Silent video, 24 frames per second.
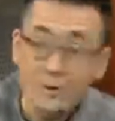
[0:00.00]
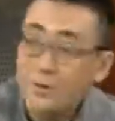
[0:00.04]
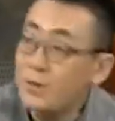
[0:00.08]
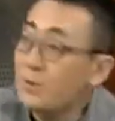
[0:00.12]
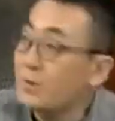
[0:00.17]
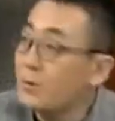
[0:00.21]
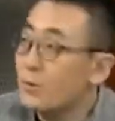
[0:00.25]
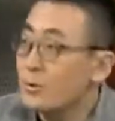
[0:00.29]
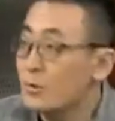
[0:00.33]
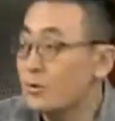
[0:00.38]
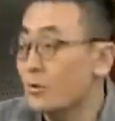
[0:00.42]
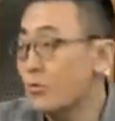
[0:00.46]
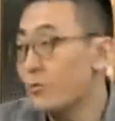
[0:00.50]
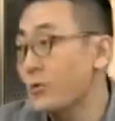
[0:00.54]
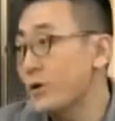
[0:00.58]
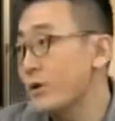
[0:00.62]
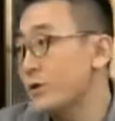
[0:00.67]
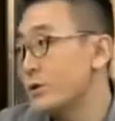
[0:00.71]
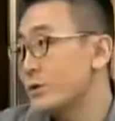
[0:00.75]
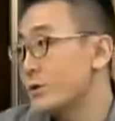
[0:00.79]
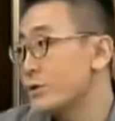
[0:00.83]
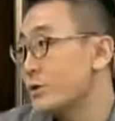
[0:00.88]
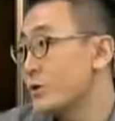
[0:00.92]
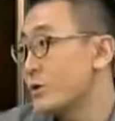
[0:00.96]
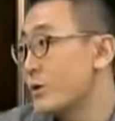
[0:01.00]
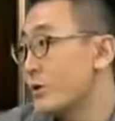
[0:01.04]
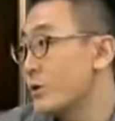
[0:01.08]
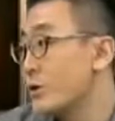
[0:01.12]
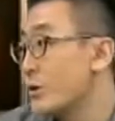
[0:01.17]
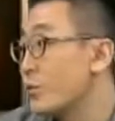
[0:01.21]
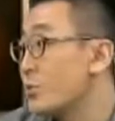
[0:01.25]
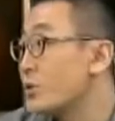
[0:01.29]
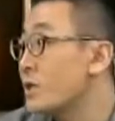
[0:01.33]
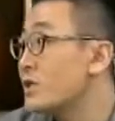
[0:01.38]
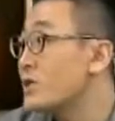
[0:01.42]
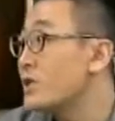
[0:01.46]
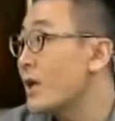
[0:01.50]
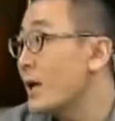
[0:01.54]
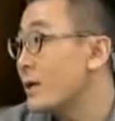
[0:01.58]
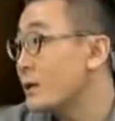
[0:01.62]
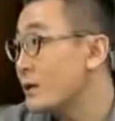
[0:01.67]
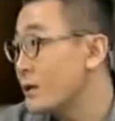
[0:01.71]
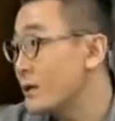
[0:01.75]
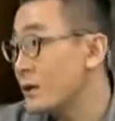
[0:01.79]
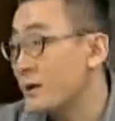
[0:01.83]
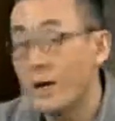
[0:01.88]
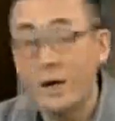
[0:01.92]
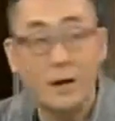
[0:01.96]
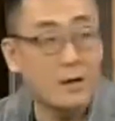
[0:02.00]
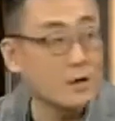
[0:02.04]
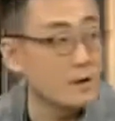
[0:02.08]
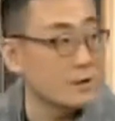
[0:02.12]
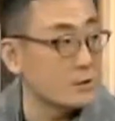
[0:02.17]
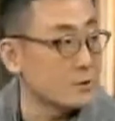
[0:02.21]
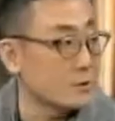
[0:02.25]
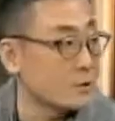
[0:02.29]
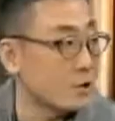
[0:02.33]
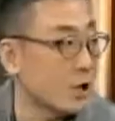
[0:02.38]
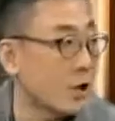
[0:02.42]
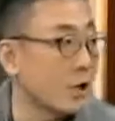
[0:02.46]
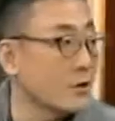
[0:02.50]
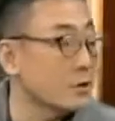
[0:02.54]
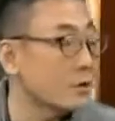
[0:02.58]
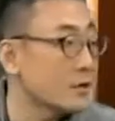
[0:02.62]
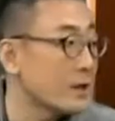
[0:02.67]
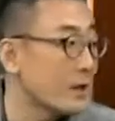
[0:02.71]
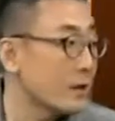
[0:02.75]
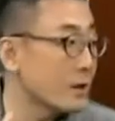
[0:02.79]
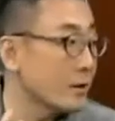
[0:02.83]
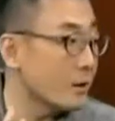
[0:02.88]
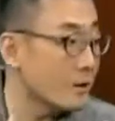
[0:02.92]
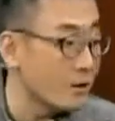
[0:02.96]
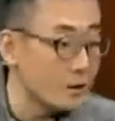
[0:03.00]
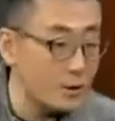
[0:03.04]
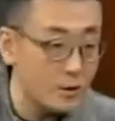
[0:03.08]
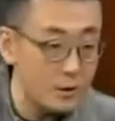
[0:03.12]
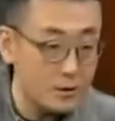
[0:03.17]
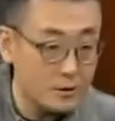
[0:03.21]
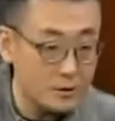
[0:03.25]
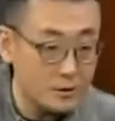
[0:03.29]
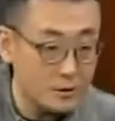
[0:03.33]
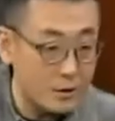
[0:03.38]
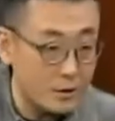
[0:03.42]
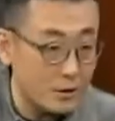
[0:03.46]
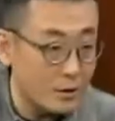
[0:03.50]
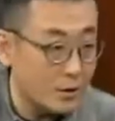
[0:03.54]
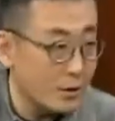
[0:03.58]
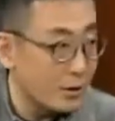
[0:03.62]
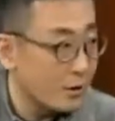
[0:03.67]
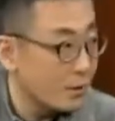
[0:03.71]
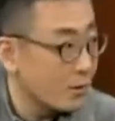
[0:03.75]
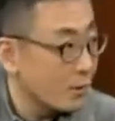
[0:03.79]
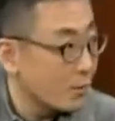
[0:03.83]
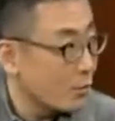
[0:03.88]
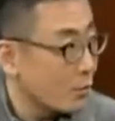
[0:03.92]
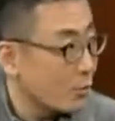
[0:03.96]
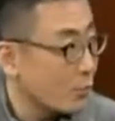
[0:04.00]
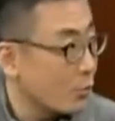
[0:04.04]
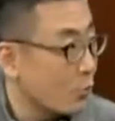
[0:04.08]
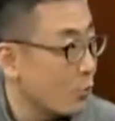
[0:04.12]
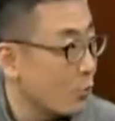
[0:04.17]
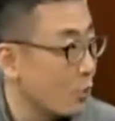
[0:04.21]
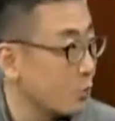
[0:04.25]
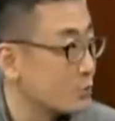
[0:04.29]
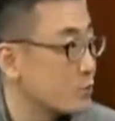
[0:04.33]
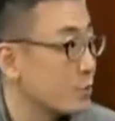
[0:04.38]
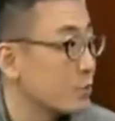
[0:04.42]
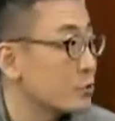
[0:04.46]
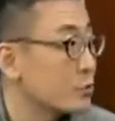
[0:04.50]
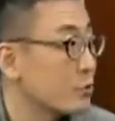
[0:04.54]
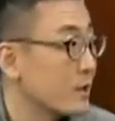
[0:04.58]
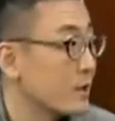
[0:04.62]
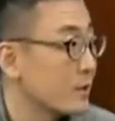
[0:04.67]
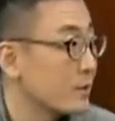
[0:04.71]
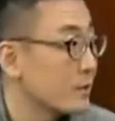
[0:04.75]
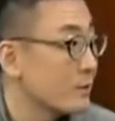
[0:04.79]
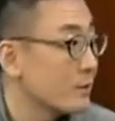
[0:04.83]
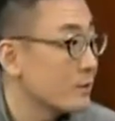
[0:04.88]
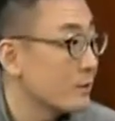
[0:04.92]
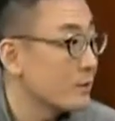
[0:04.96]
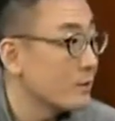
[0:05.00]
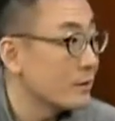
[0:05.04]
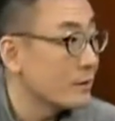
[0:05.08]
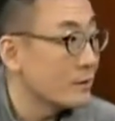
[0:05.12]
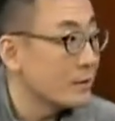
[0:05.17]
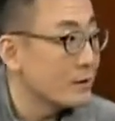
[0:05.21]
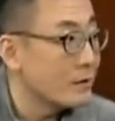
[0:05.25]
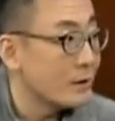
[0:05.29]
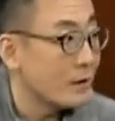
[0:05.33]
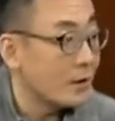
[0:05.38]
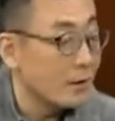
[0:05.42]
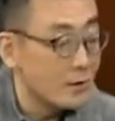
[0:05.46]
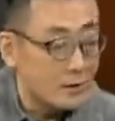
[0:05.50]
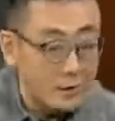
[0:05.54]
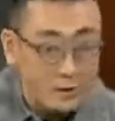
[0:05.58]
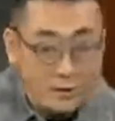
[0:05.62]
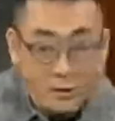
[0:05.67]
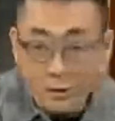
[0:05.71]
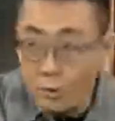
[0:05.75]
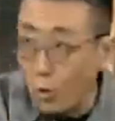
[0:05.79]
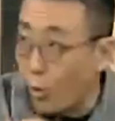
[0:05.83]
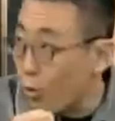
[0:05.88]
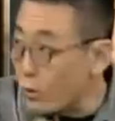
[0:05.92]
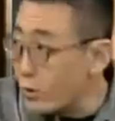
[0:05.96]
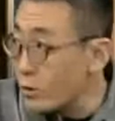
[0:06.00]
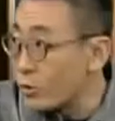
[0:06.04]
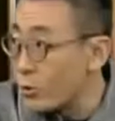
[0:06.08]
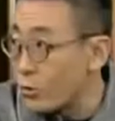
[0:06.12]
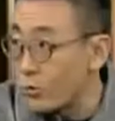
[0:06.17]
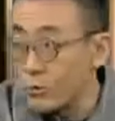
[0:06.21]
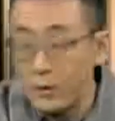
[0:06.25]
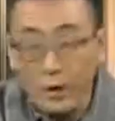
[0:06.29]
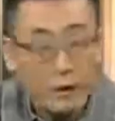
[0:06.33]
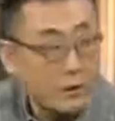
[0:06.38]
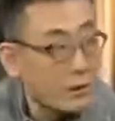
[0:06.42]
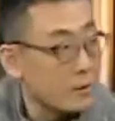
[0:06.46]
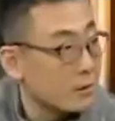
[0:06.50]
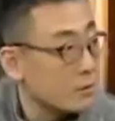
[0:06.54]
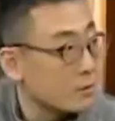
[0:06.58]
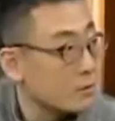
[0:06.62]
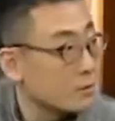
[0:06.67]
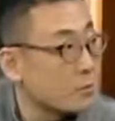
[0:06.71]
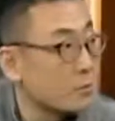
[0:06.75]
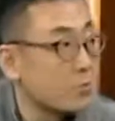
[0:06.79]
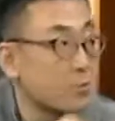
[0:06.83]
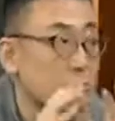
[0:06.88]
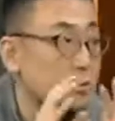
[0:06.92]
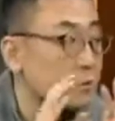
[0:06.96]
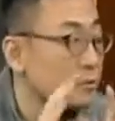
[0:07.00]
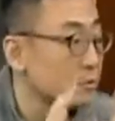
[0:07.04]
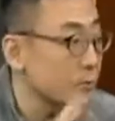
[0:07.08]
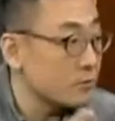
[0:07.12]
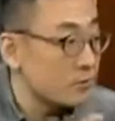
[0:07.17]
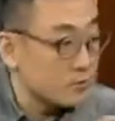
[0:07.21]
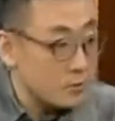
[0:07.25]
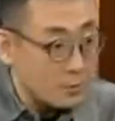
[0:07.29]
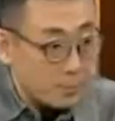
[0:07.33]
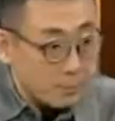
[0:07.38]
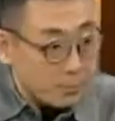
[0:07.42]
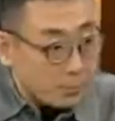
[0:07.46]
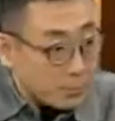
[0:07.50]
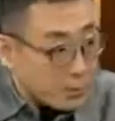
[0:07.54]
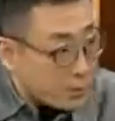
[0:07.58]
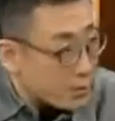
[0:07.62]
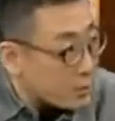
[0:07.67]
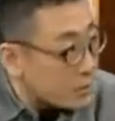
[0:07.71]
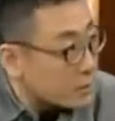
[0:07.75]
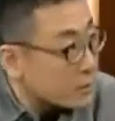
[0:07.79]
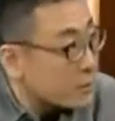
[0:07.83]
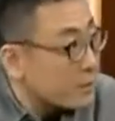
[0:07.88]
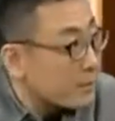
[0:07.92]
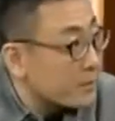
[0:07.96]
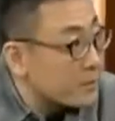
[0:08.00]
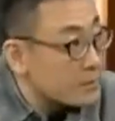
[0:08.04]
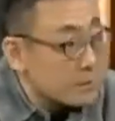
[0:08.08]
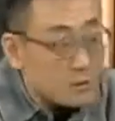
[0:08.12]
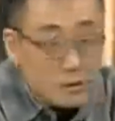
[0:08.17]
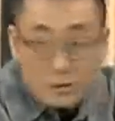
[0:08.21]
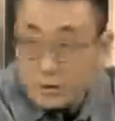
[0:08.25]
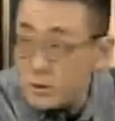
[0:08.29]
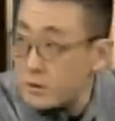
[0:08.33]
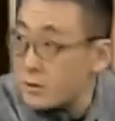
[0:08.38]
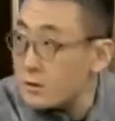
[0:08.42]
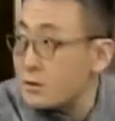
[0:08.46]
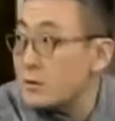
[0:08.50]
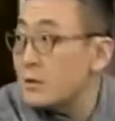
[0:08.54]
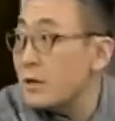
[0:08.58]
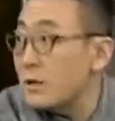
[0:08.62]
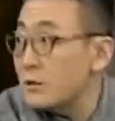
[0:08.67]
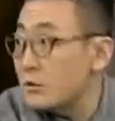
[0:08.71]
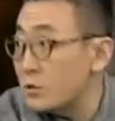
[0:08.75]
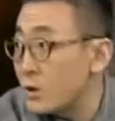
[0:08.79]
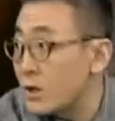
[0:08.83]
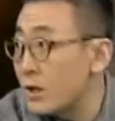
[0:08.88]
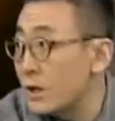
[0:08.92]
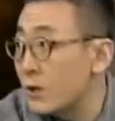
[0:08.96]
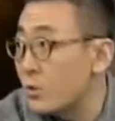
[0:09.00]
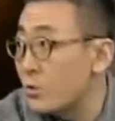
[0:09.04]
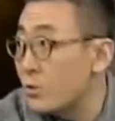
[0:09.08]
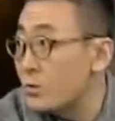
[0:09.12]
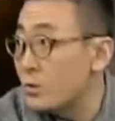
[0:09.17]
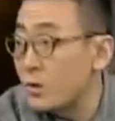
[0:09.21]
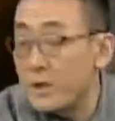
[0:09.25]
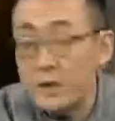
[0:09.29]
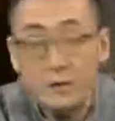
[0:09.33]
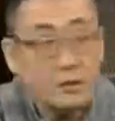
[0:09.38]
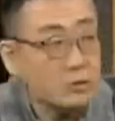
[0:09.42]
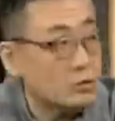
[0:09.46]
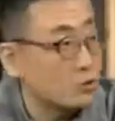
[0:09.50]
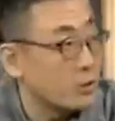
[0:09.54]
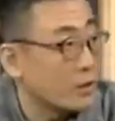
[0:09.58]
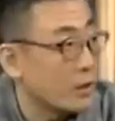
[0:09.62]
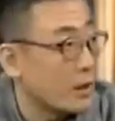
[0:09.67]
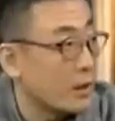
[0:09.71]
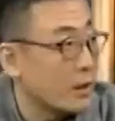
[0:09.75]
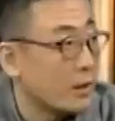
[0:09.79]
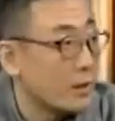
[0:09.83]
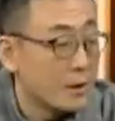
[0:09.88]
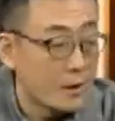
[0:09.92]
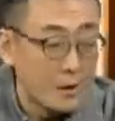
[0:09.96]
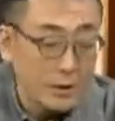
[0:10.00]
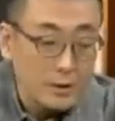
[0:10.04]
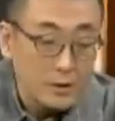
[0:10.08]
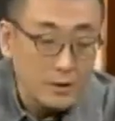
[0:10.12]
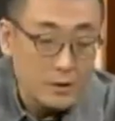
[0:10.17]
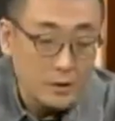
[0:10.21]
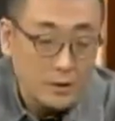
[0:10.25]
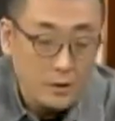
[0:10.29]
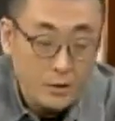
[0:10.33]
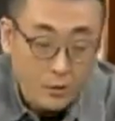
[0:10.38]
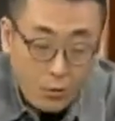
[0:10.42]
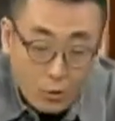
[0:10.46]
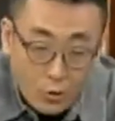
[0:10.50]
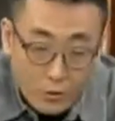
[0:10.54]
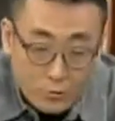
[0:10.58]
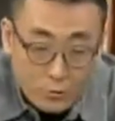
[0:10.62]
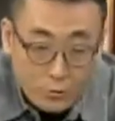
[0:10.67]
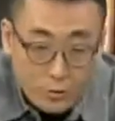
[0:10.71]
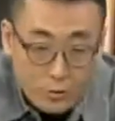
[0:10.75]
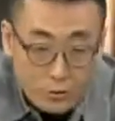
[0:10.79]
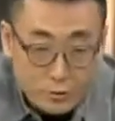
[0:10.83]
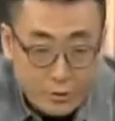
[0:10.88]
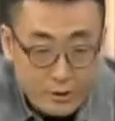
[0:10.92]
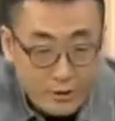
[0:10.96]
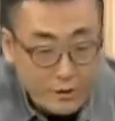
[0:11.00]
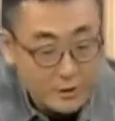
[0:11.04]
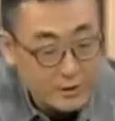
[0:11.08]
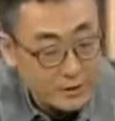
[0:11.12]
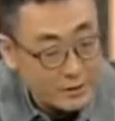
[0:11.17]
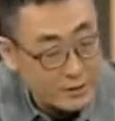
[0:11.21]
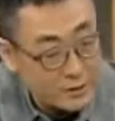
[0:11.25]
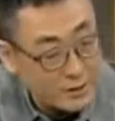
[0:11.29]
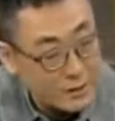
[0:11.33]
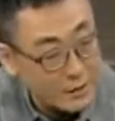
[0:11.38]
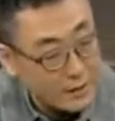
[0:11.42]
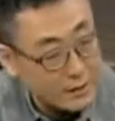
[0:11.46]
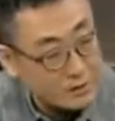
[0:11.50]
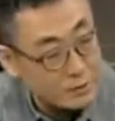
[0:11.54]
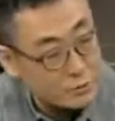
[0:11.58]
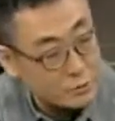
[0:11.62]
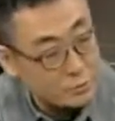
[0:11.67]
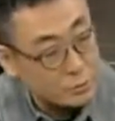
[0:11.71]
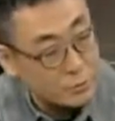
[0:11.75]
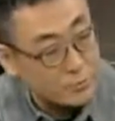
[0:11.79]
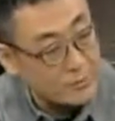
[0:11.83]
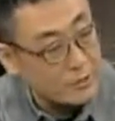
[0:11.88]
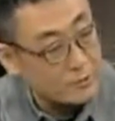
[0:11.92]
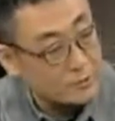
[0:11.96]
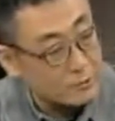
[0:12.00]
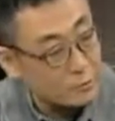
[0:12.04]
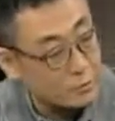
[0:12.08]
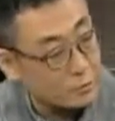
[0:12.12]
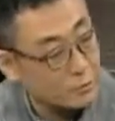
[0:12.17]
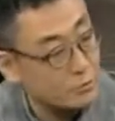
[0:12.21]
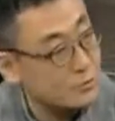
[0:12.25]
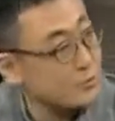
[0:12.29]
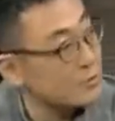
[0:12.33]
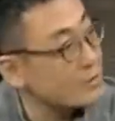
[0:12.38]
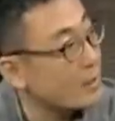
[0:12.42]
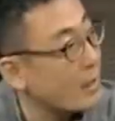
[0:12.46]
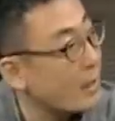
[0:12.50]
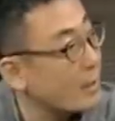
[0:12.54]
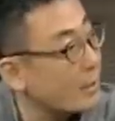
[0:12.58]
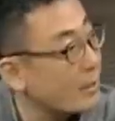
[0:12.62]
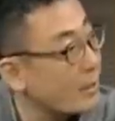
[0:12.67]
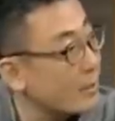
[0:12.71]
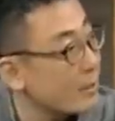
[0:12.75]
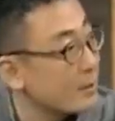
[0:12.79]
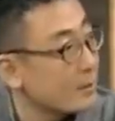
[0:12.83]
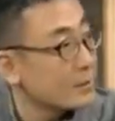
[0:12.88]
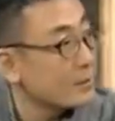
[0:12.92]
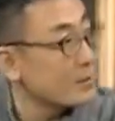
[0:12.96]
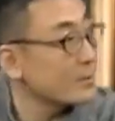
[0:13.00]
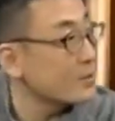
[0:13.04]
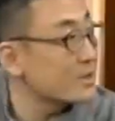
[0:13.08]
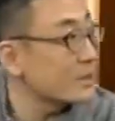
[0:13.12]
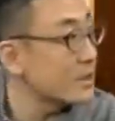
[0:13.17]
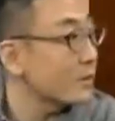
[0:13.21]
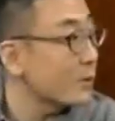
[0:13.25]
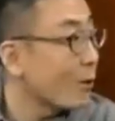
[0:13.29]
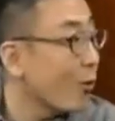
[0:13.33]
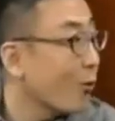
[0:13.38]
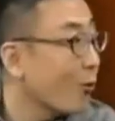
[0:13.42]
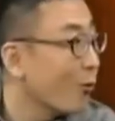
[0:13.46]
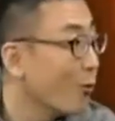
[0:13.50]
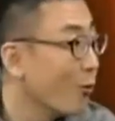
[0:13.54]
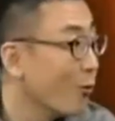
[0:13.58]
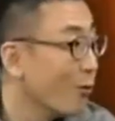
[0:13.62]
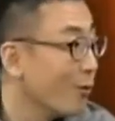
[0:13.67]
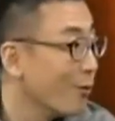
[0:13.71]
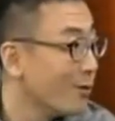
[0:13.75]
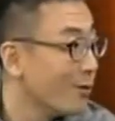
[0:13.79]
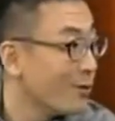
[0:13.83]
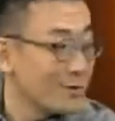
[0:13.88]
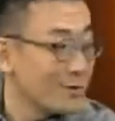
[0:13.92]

你比如说，我已经知道有的家庭啊，常年喝这个。矿泉水，嗯嗯啊，一桶一桶的，就不这不喝这个本地这个自来水里流出来的水啊。那这个矿泉水呢？你一看这说明取自哪儿呢？什么千岛湖，